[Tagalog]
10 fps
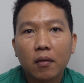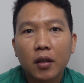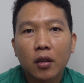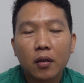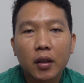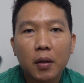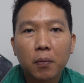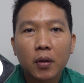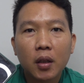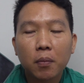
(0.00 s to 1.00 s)
yun, hindi,
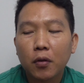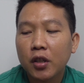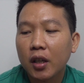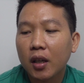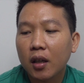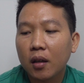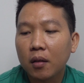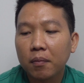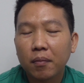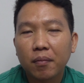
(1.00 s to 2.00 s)
hindi po siya,
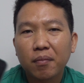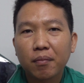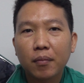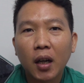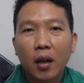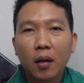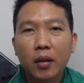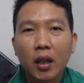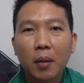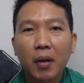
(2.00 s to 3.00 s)

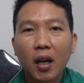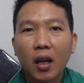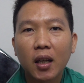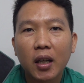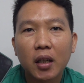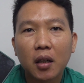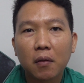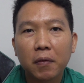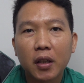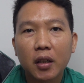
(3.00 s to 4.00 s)
uh, hindi ka makakalagay ng
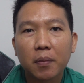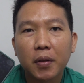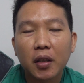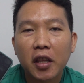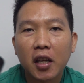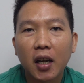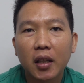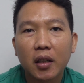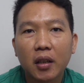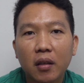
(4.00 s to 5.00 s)
fingerprint
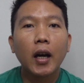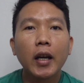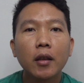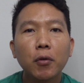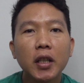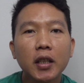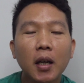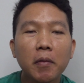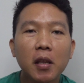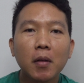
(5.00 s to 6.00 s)
scanner. And when it
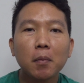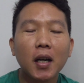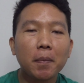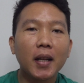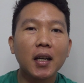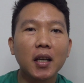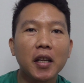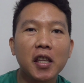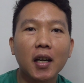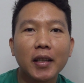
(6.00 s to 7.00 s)
comes naman mga palangga
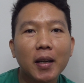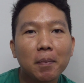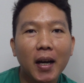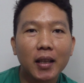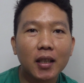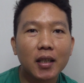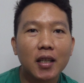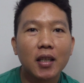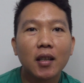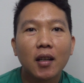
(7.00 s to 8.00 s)
sa kanyang
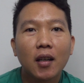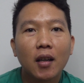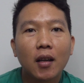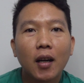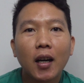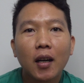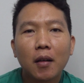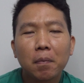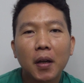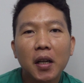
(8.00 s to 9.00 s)
battery,
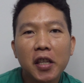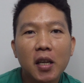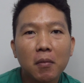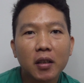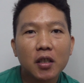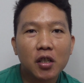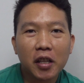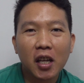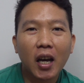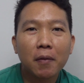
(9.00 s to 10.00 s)
Uh, parang same lang din
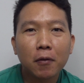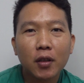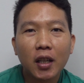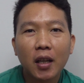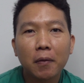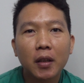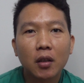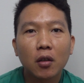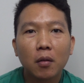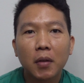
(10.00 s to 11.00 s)
siya sa iPhone
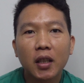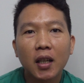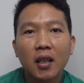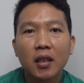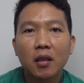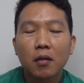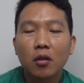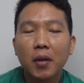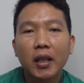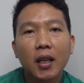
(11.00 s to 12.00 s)
11 ko. Matagal din,
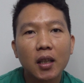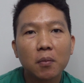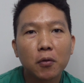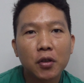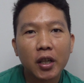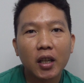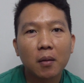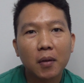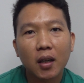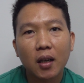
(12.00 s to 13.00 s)
tumatagal din po siya
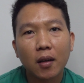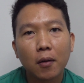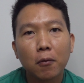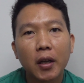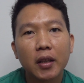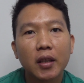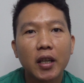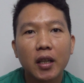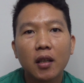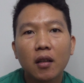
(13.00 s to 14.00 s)
ng mga one
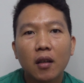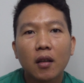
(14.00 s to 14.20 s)
day